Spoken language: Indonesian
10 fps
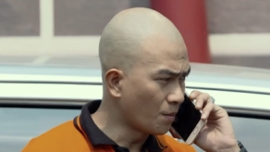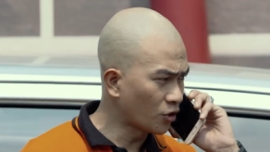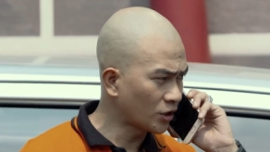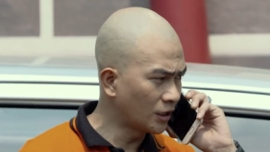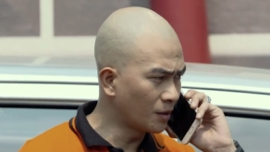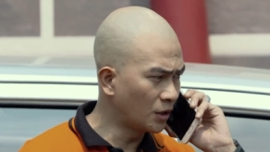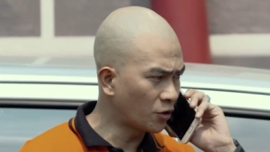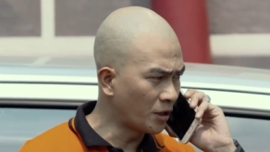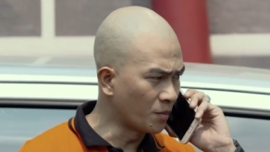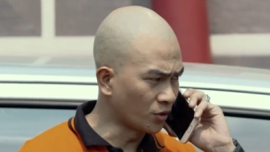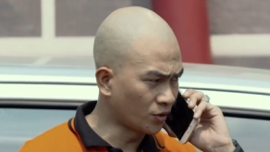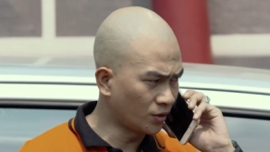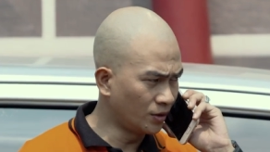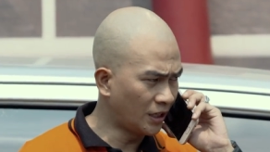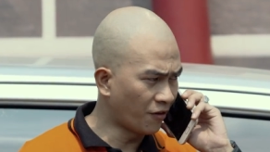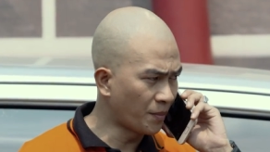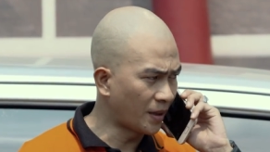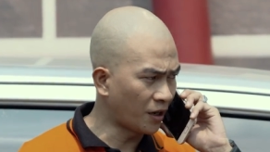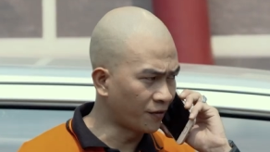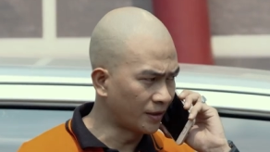Borsan dia beli kue, bos, di kafe
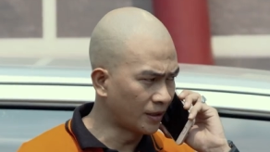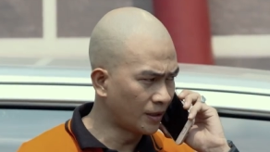Pak Rafi.